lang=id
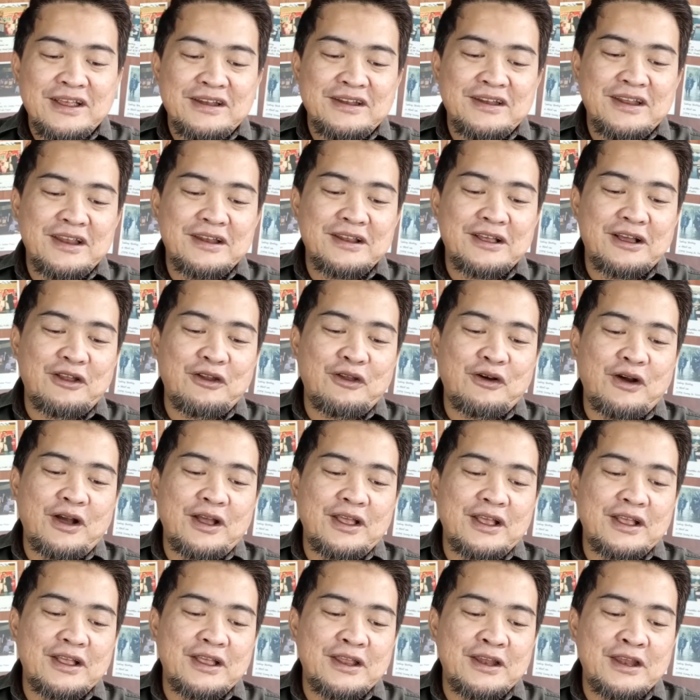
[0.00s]
Dan kalau
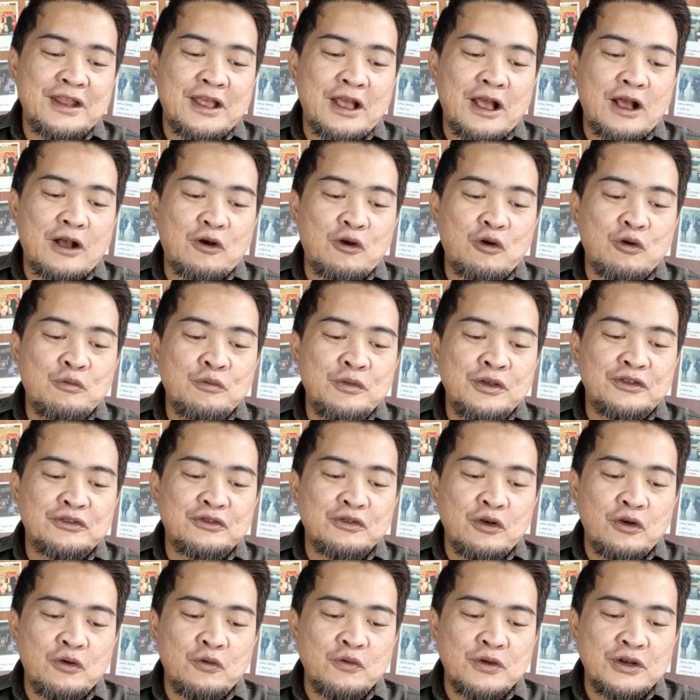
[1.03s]
kayak gini aku
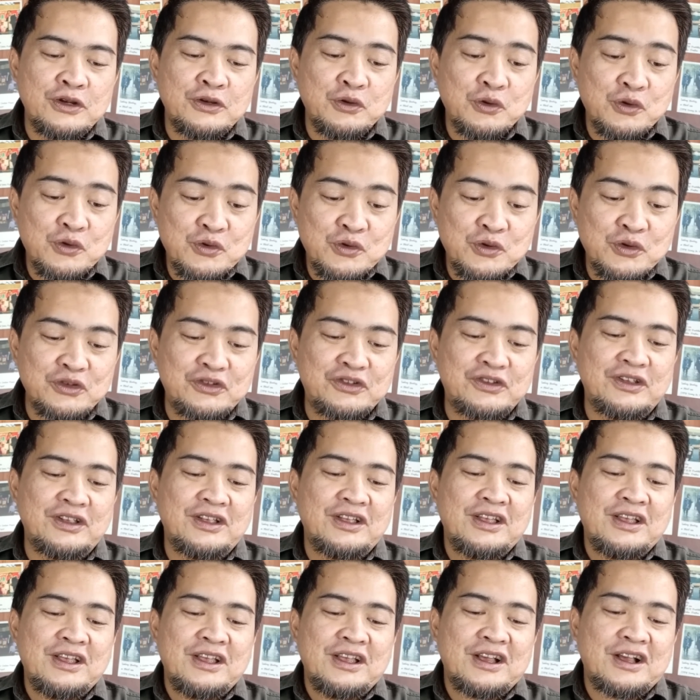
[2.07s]
misuh wedus
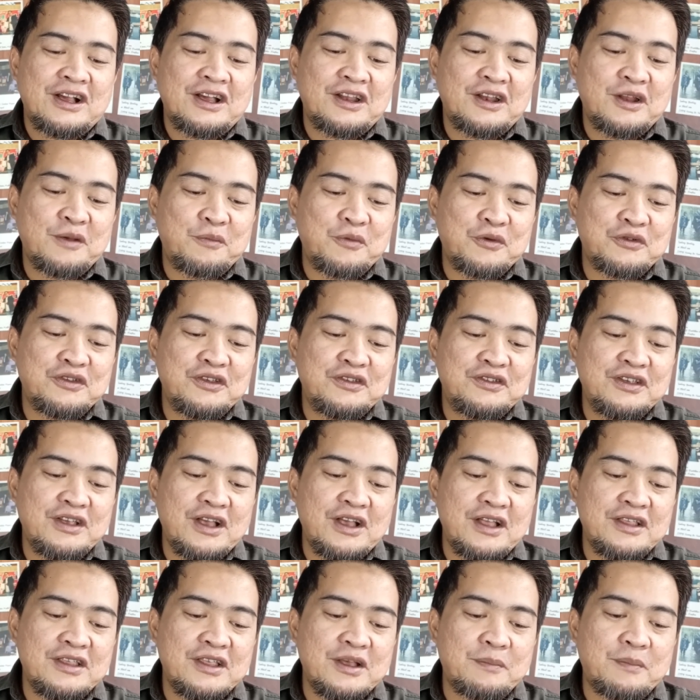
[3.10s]
karena posisi
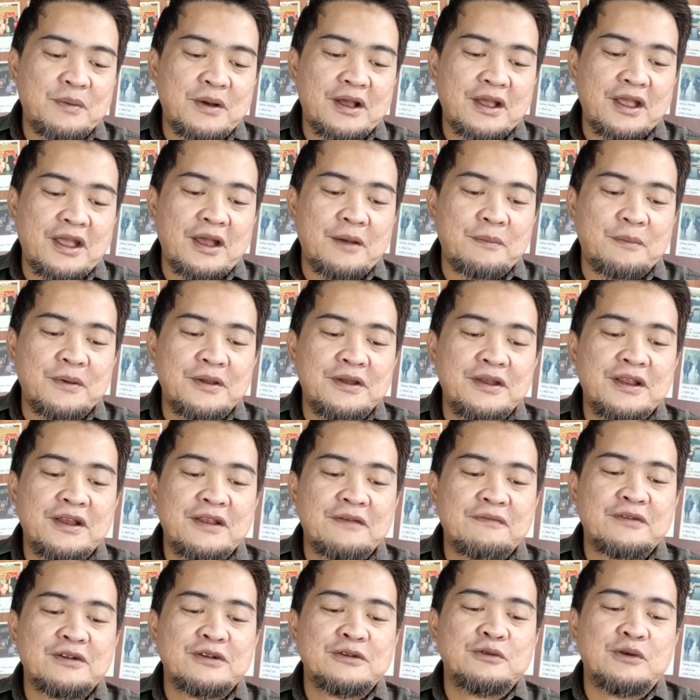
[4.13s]
hanya pakai APD
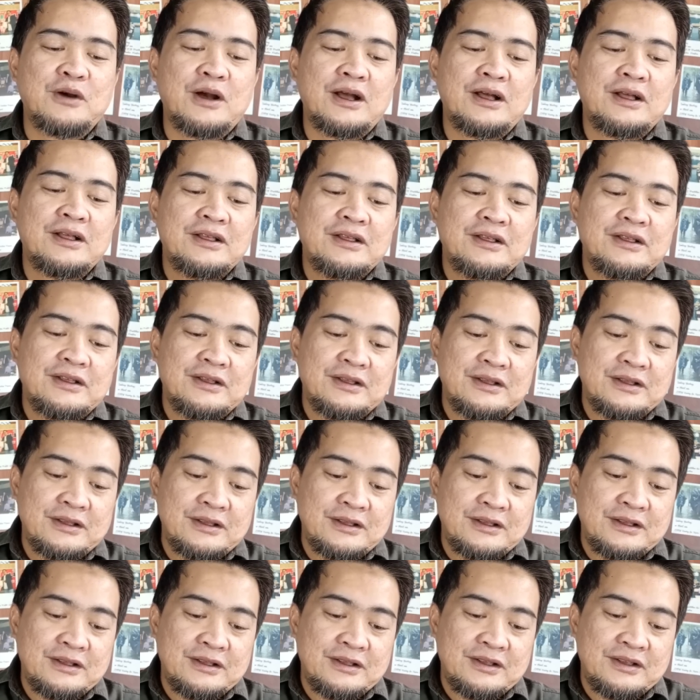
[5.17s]
level
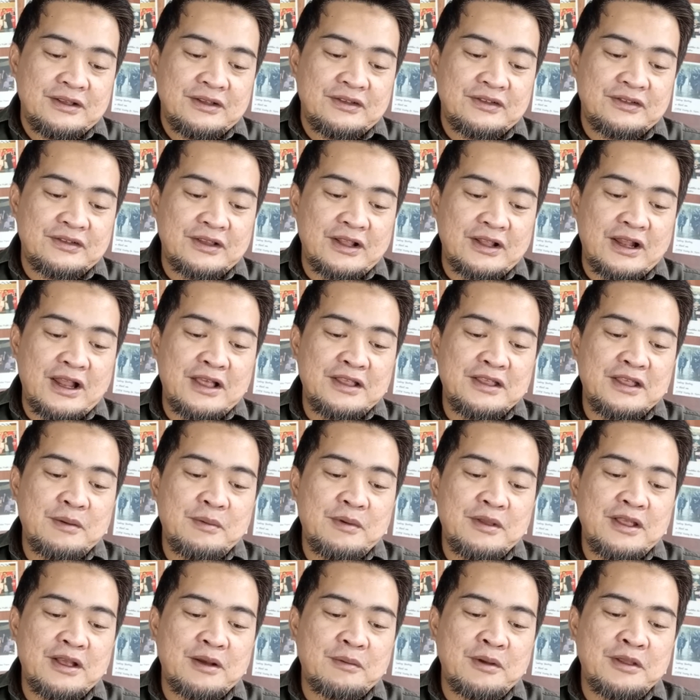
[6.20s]
2. Setelahnya
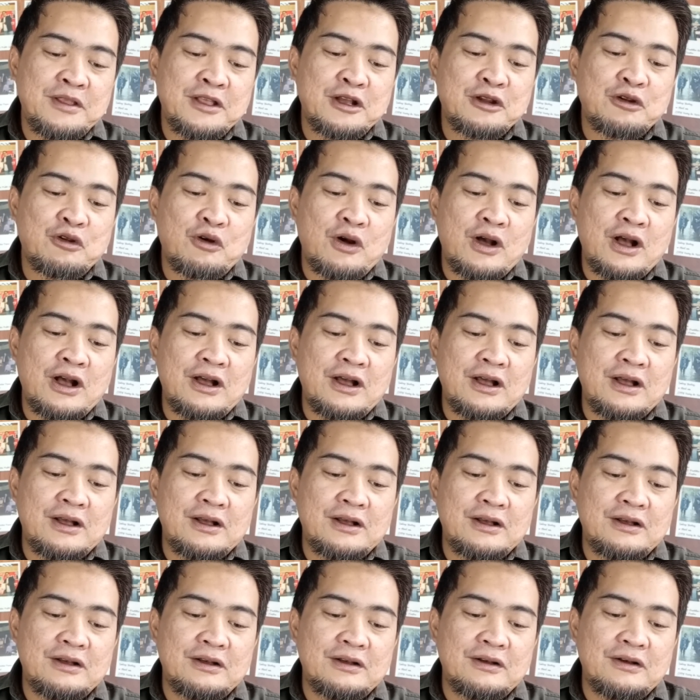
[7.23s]
banyak-banyak doa.